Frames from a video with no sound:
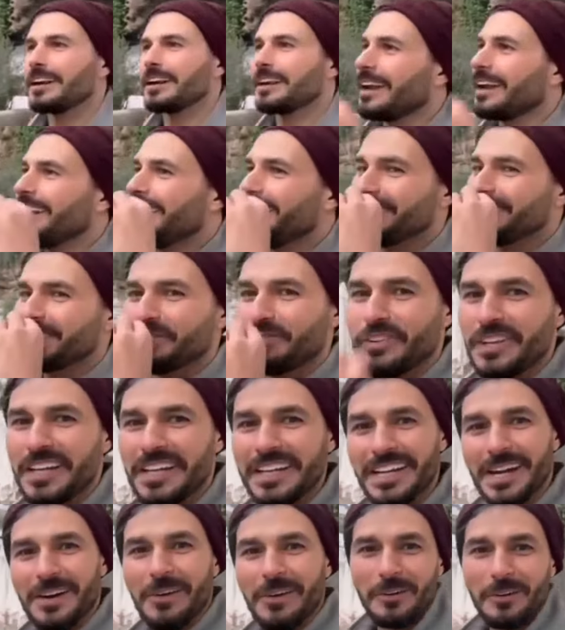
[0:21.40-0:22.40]
ترى الناس
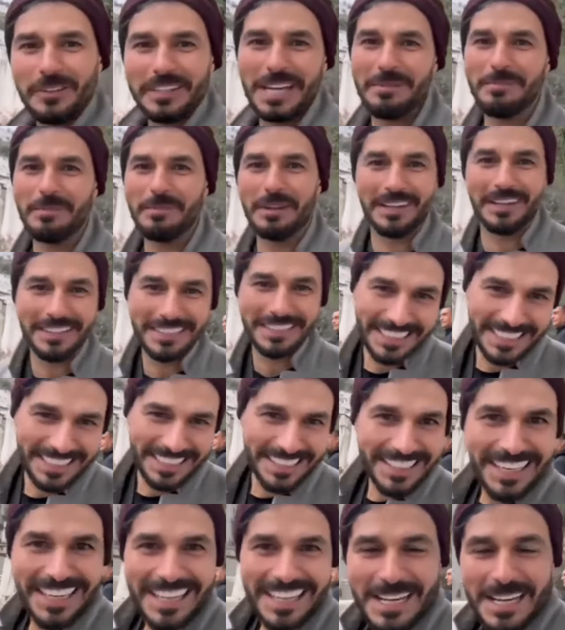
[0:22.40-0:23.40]
فينا وتعمل
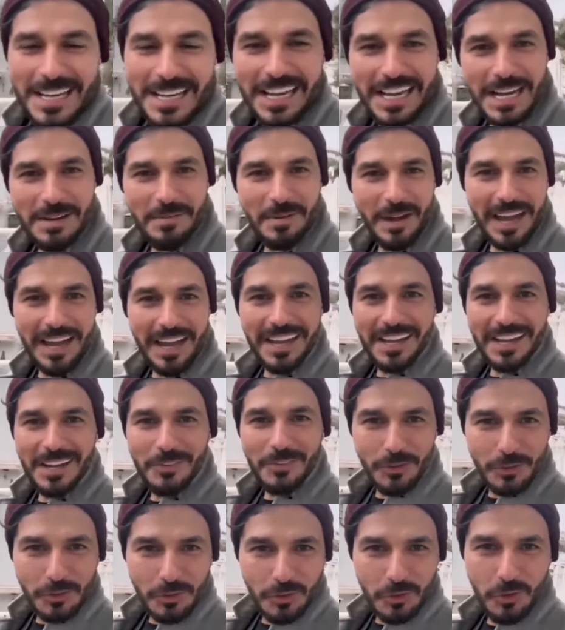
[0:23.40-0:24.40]
يا جماعه
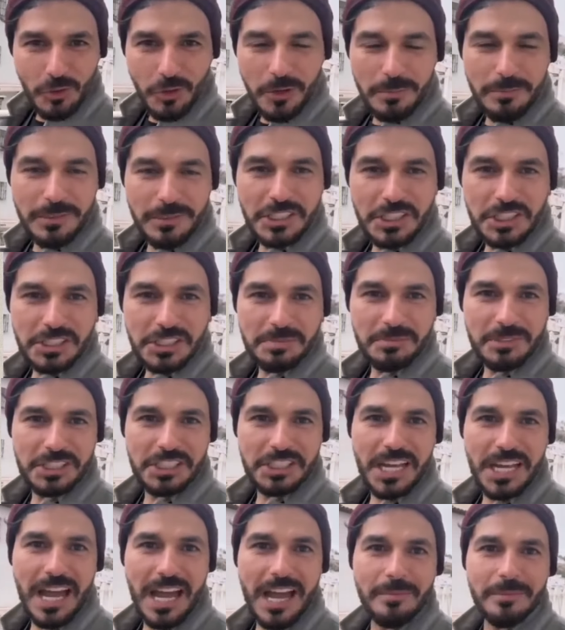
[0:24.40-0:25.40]
الفطور مش
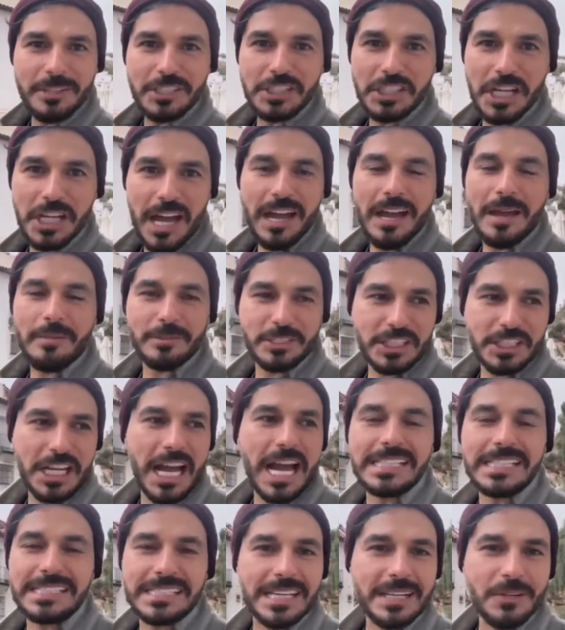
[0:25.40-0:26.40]
مش مش مش
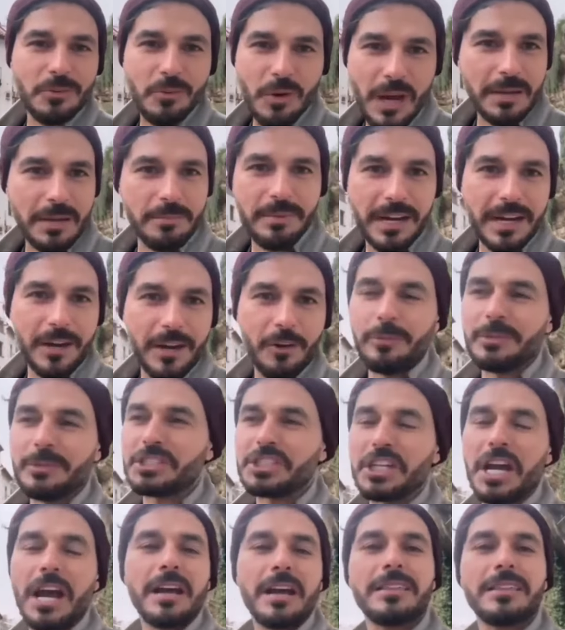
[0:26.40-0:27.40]
احسن وجبه
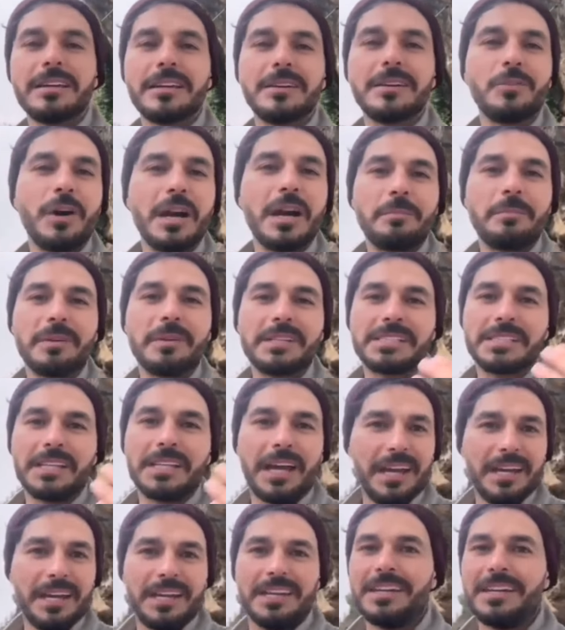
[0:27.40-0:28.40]
ومش اكثر وجبه
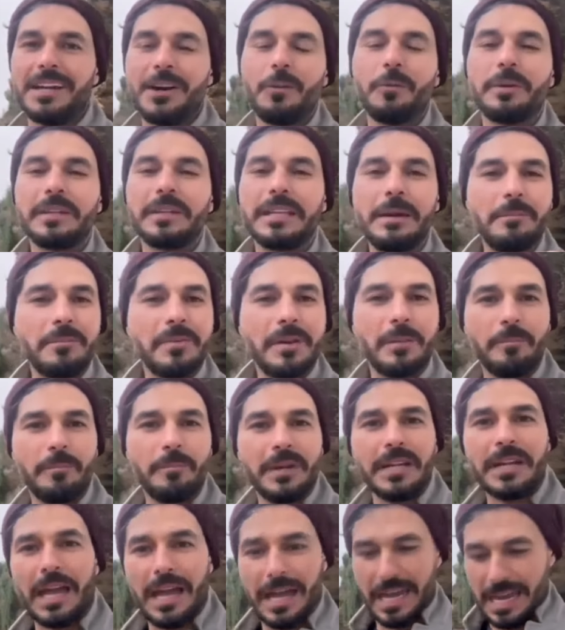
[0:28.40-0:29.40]
صحيه ومادام
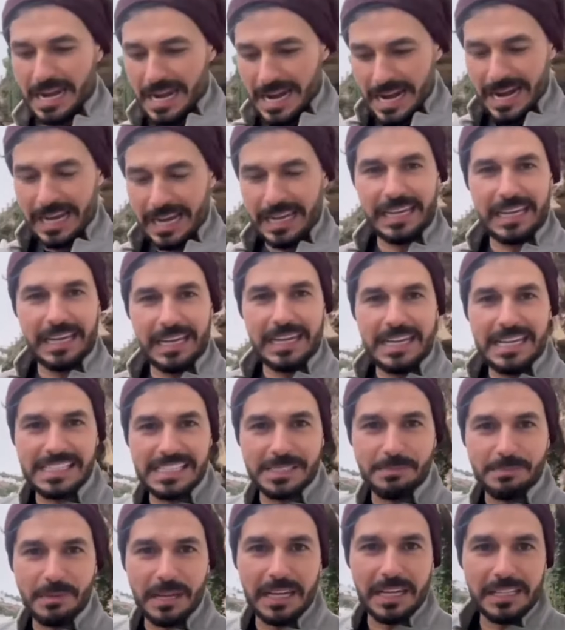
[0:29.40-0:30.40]
ربنا قايل لك
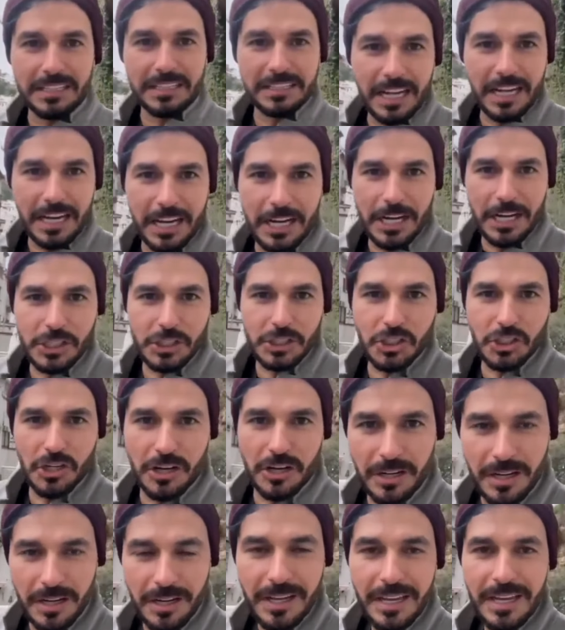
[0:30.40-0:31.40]
جسمك اداك
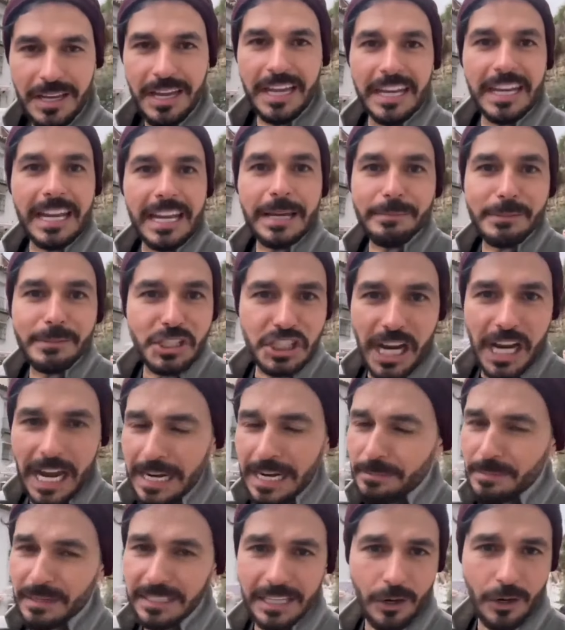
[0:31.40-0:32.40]
الاشاره انك مش
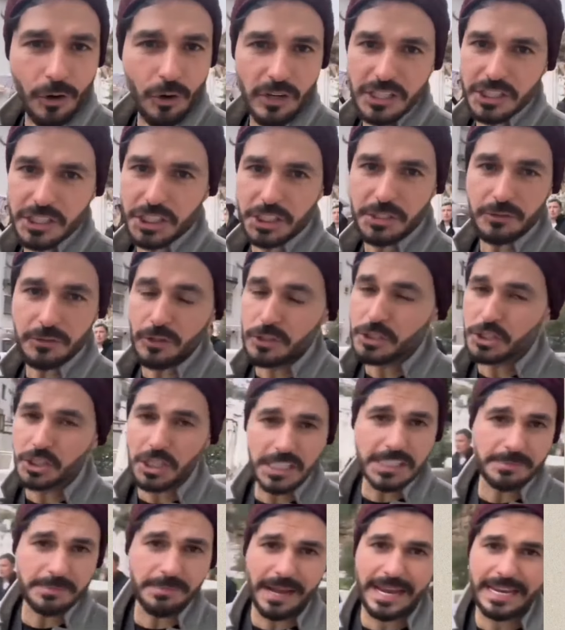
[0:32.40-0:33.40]
جعان ما تاكلش ما تاكلش
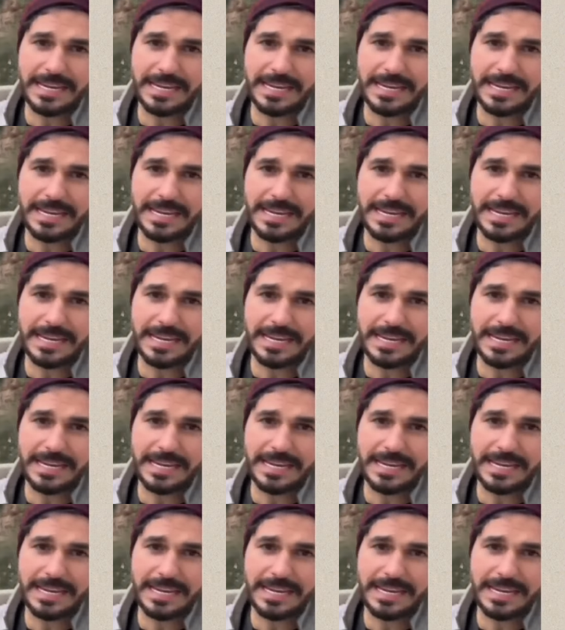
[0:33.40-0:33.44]
غصب